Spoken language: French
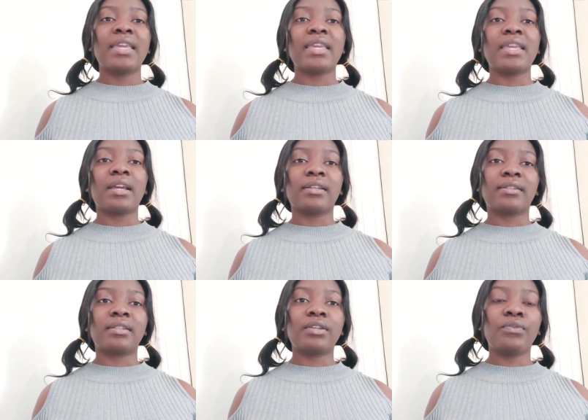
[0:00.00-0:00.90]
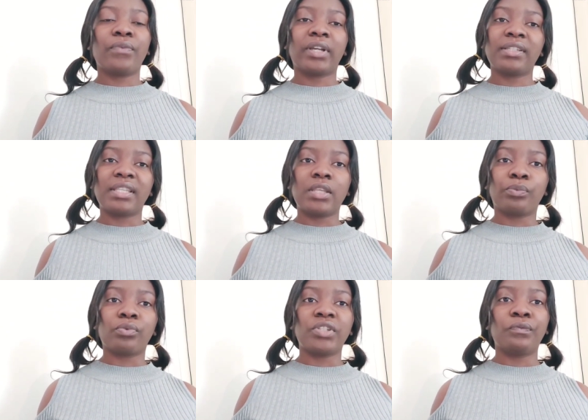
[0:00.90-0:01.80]
Et ainsi, une fois que c'est
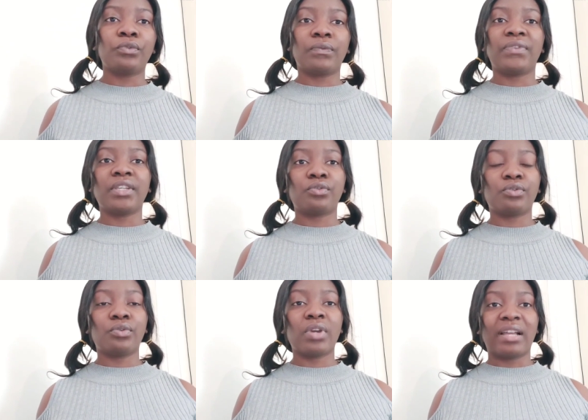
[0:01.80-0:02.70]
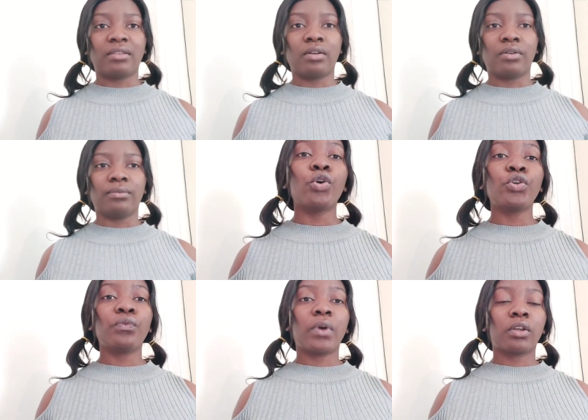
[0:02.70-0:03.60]
déposé, vous deviez juste attendre.
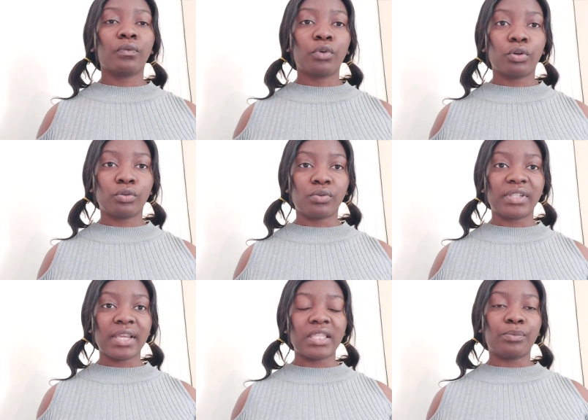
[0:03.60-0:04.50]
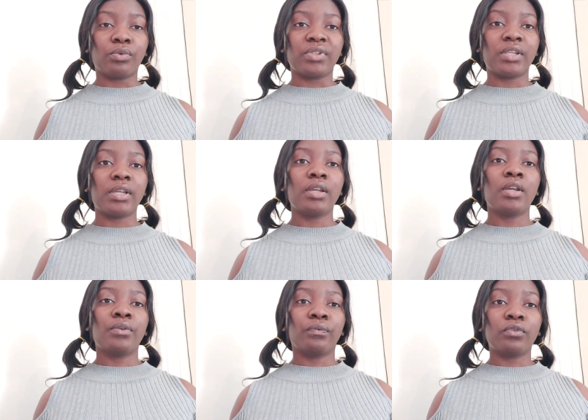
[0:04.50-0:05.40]
une fois que votre dossier est déposé,
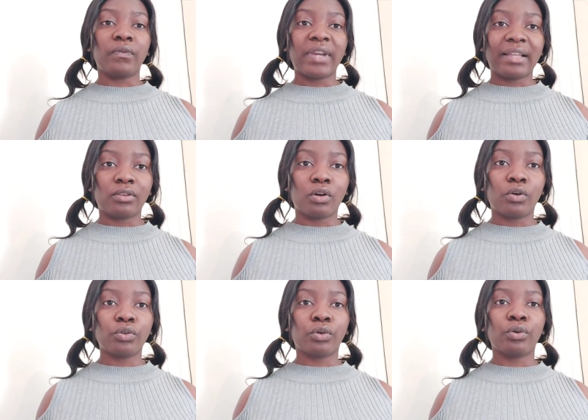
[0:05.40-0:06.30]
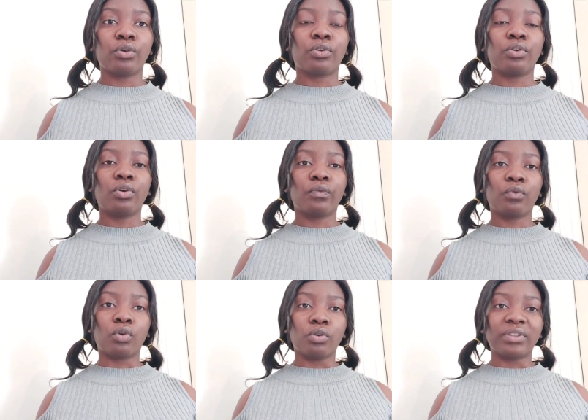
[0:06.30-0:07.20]
vous devez attendre qu'on
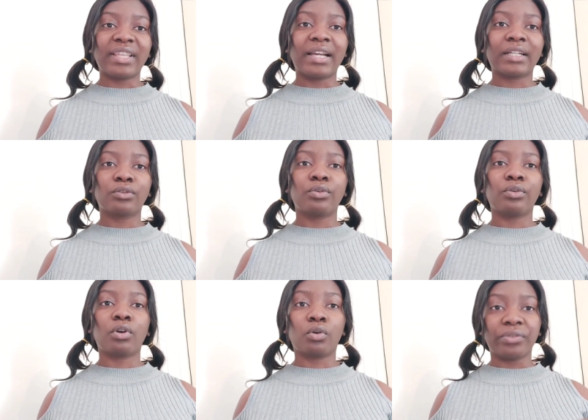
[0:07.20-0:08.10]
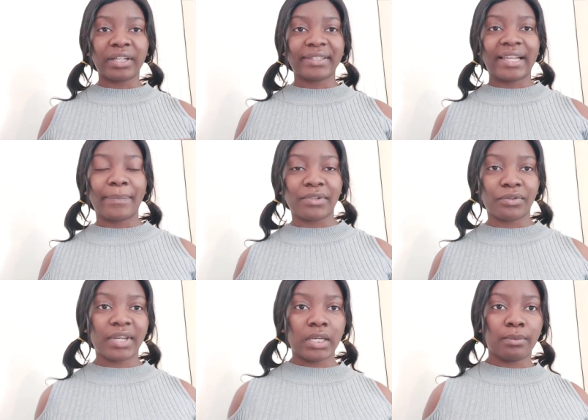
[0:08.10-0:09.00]
vous contacte, qu'on contacte la
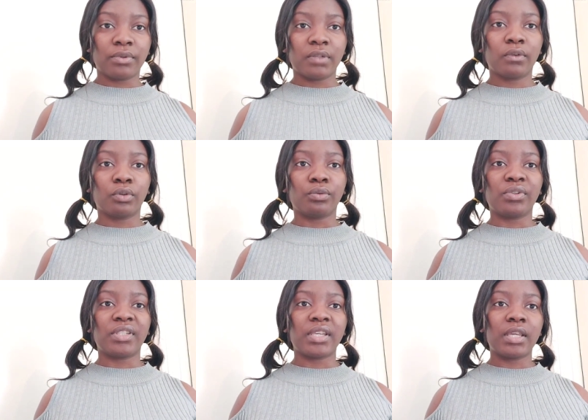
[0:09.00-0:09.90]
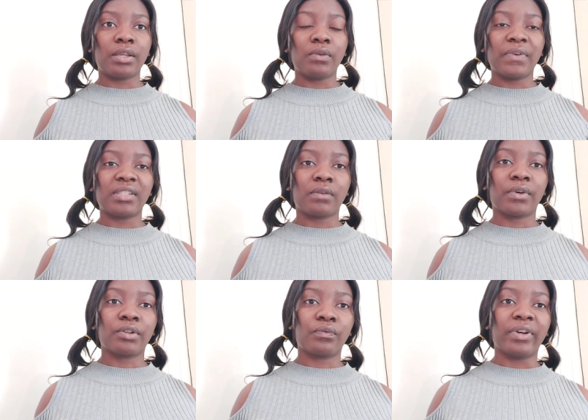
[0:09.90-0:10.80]
personne qui a déposé votre dossier et lui faire
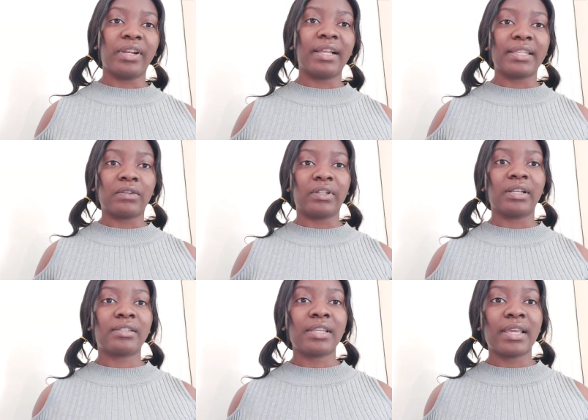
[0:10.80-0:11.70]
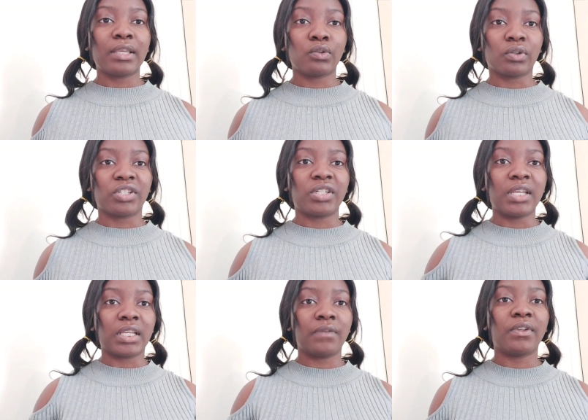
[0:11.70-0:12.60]
savoir que voilà, l'équivalence est sortie
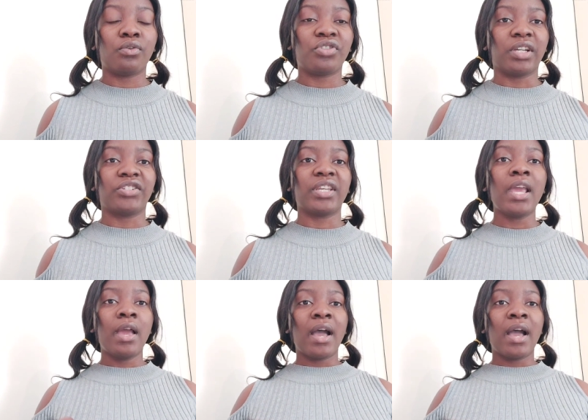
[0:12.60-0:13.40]
et qu'il vient le chercher